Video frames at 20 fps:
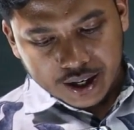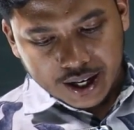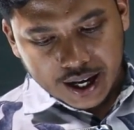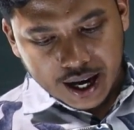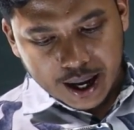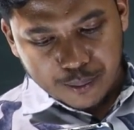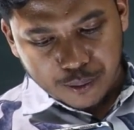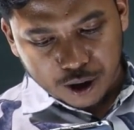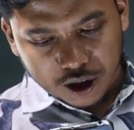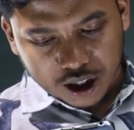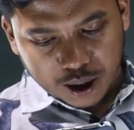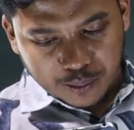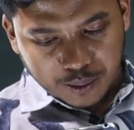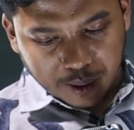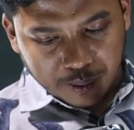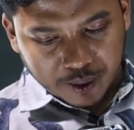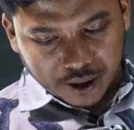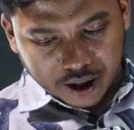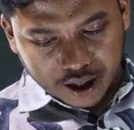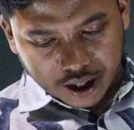কে বলতে
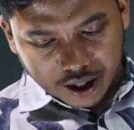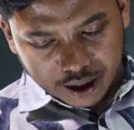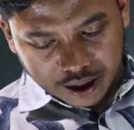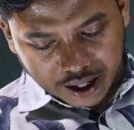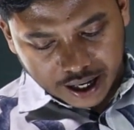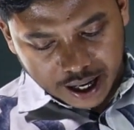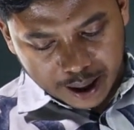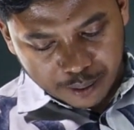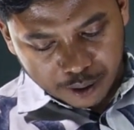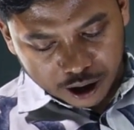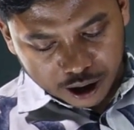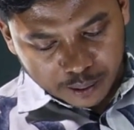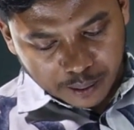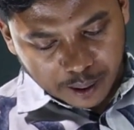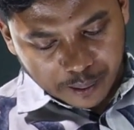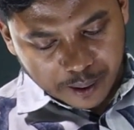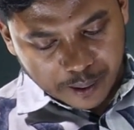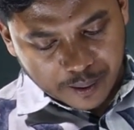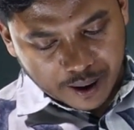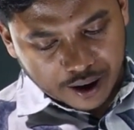পারবে কে বলতে
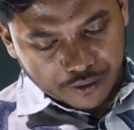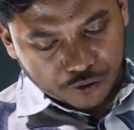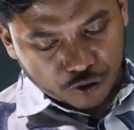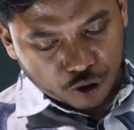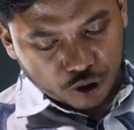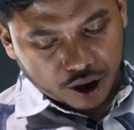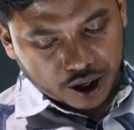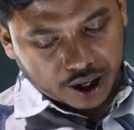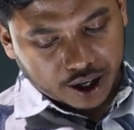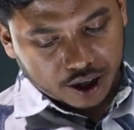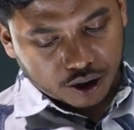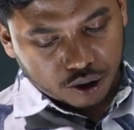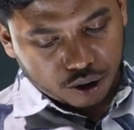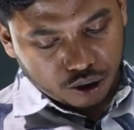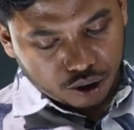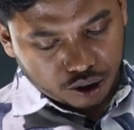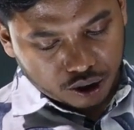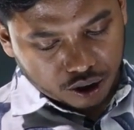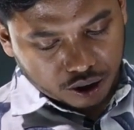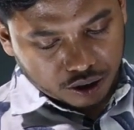পারবে ভার কোনটা এখানে
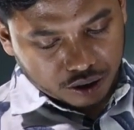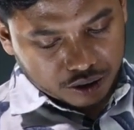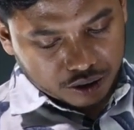দ্রুত